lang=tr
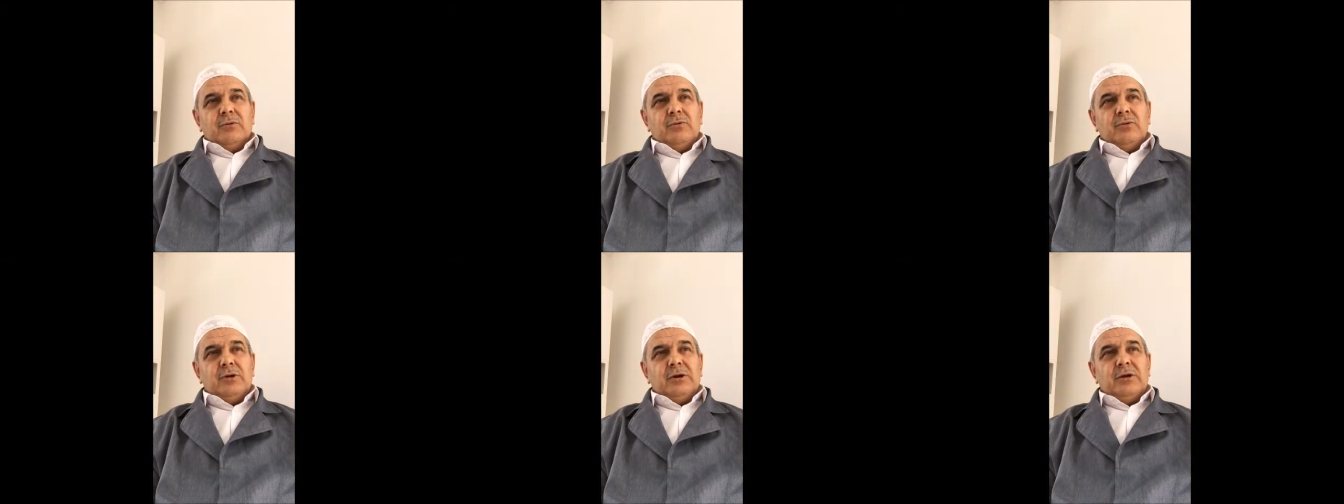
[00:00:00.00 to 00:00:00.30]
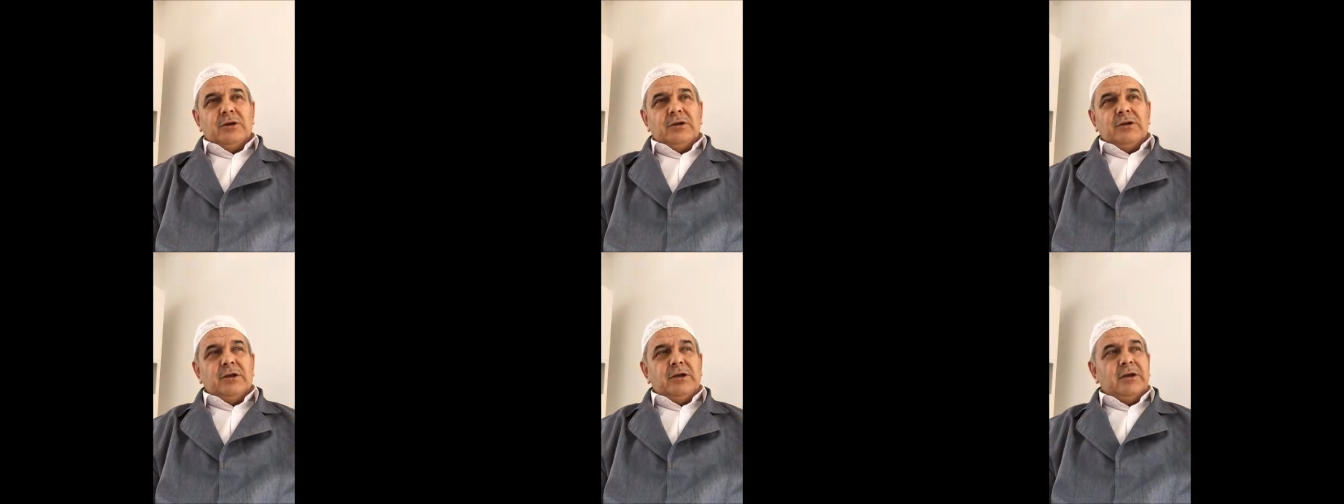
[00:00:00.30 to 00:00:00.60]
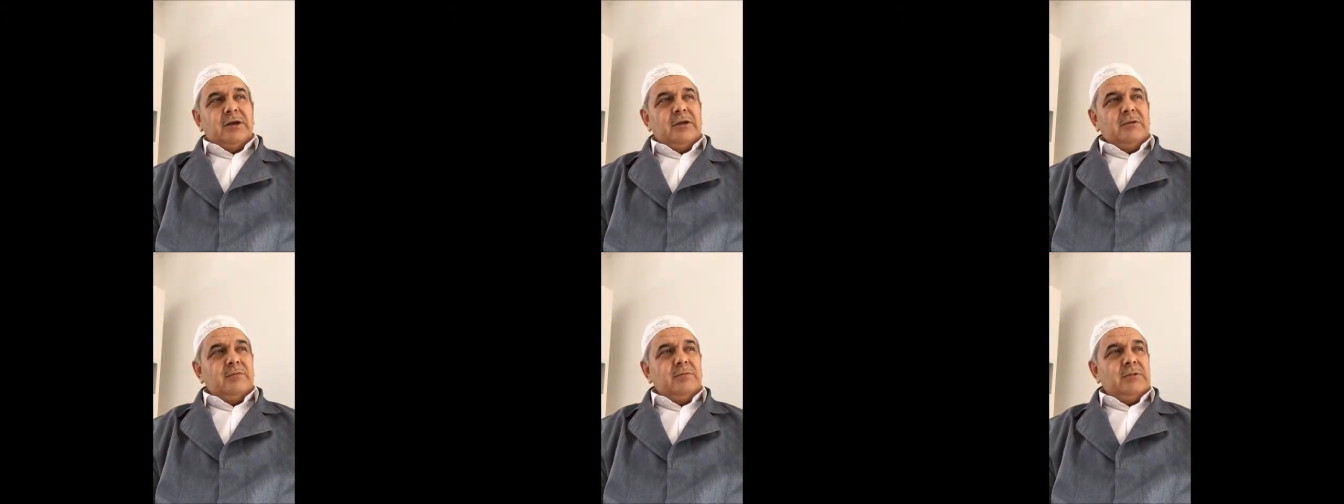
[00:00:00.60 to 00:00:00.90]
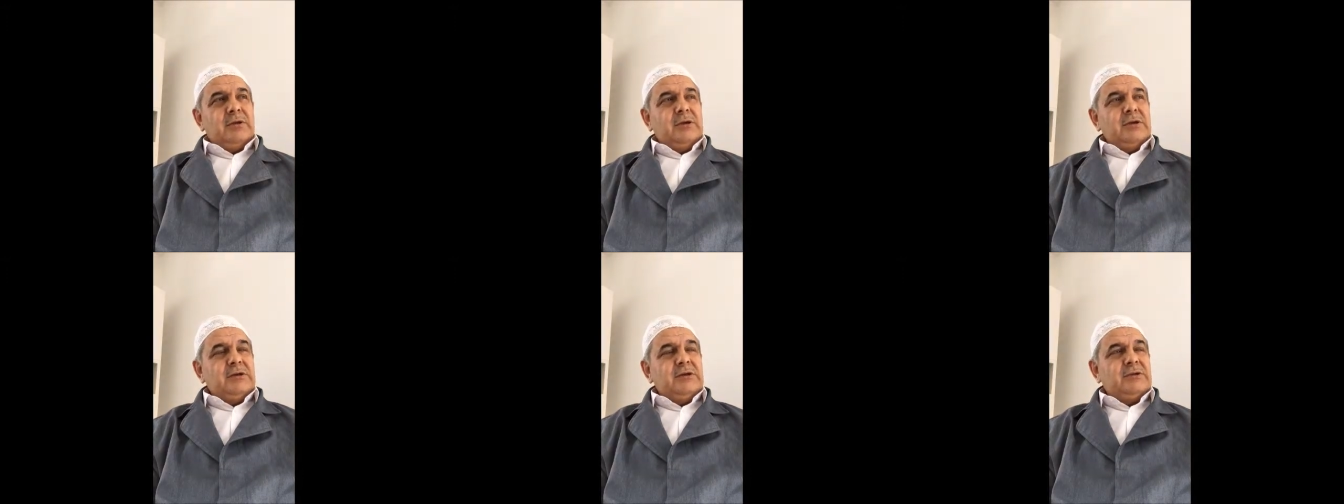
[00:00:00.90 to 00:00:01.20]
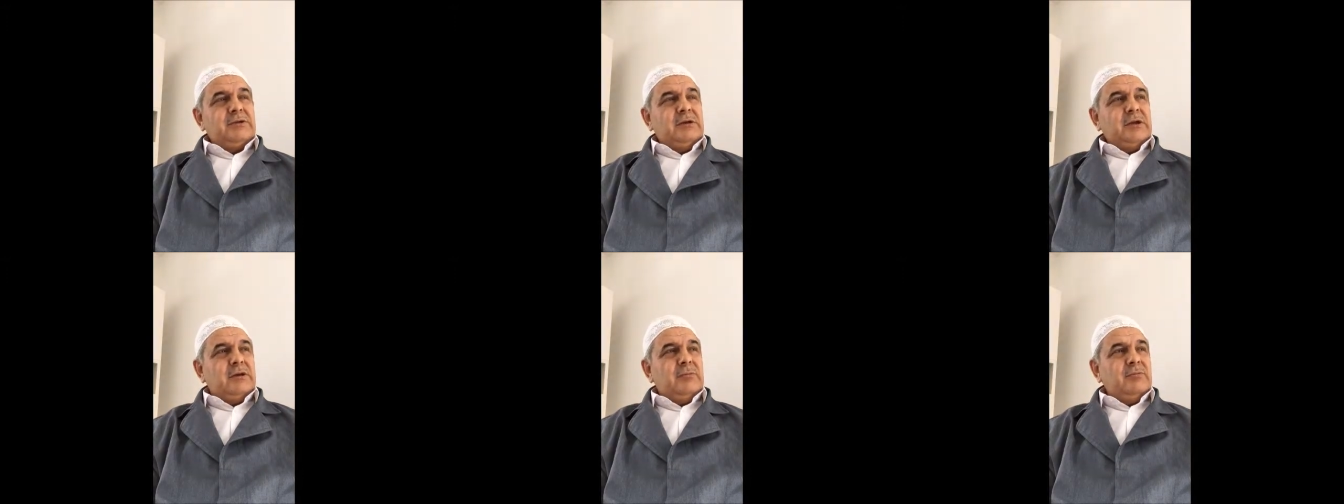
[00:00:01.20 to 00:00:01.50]
Kur'an-ı Kerim'de
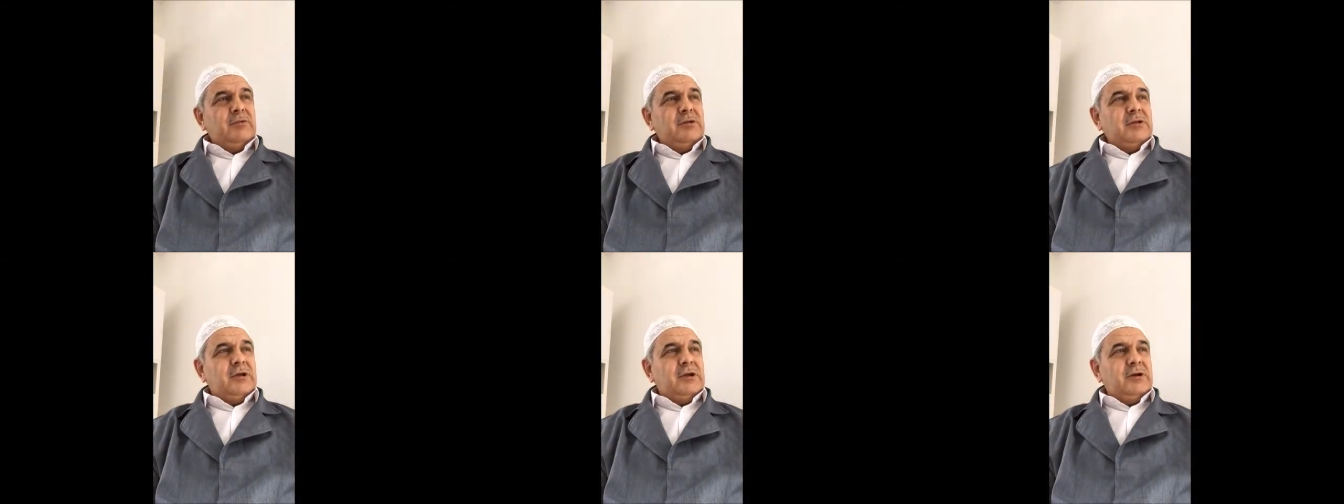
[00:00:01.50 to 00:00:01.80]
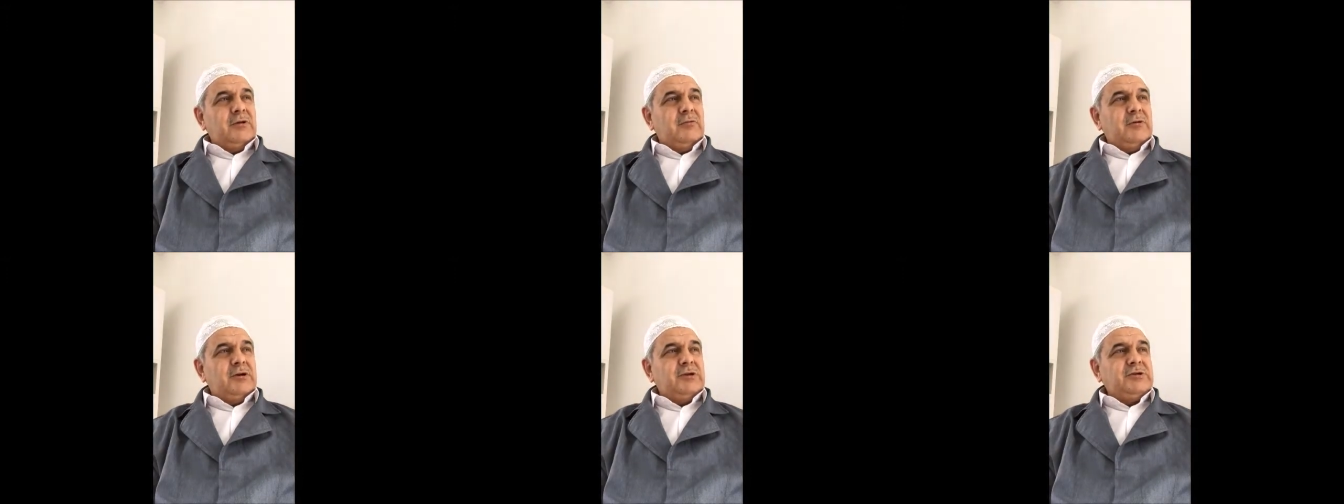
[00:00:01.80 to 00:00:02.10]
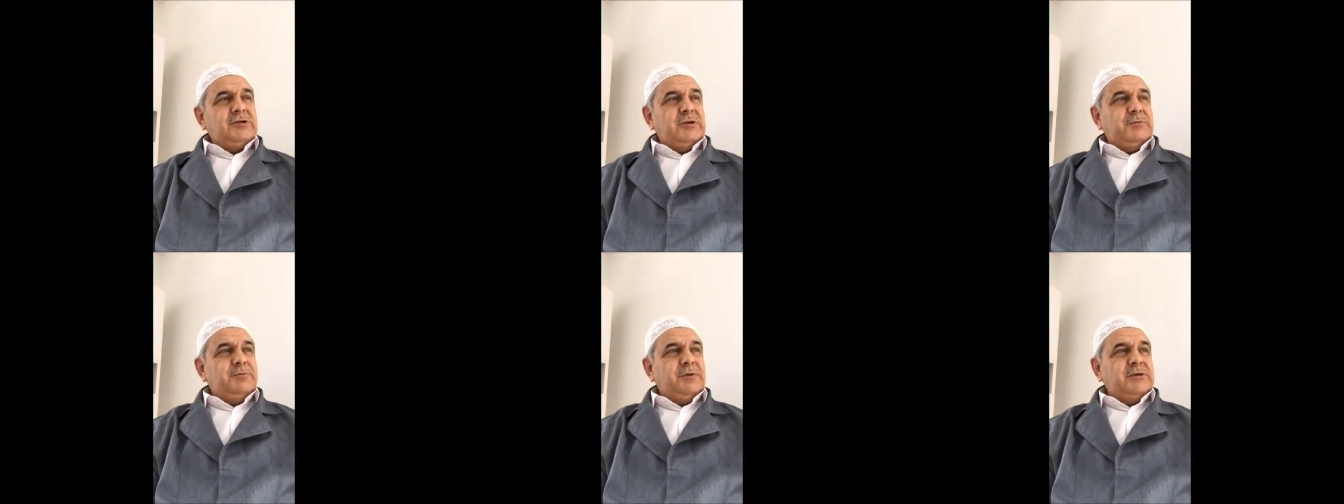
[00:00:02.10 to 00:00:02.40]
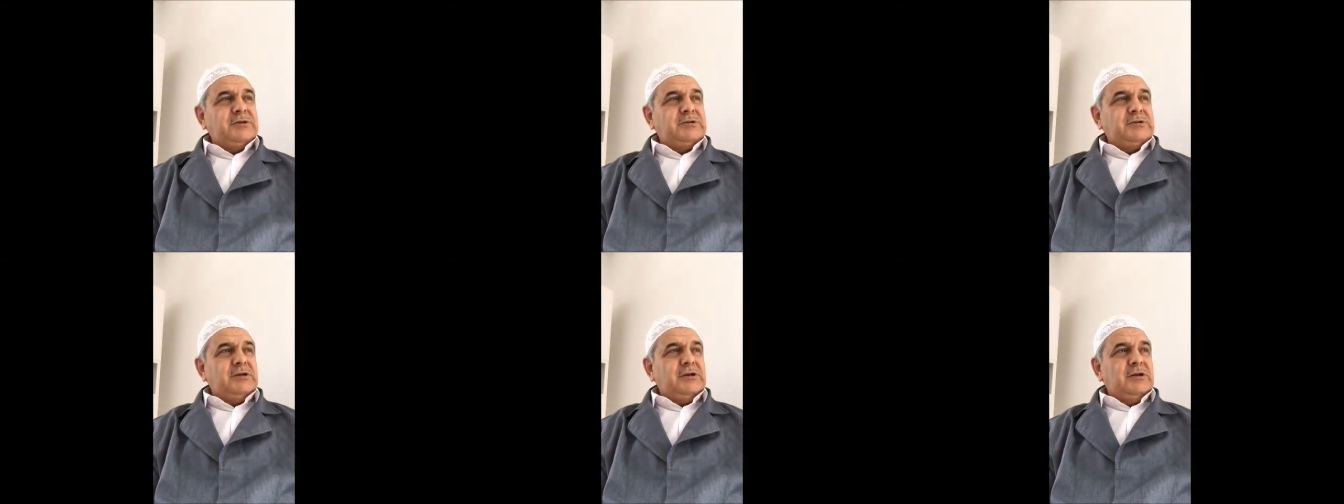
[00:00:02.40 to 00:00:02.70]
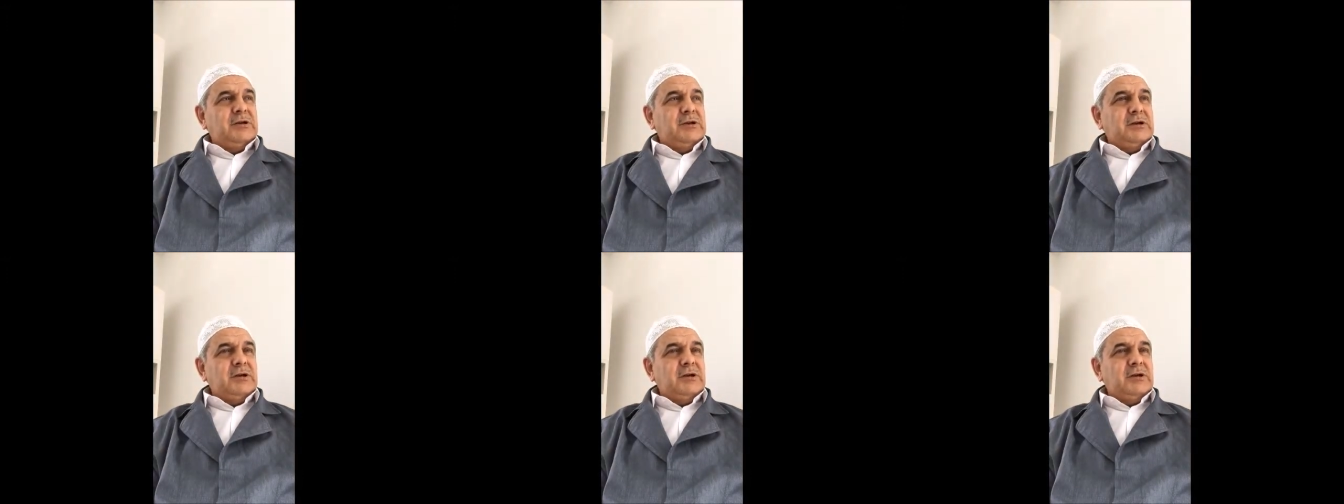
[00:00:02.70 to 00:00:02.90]
İslam'ın dava cephesiyle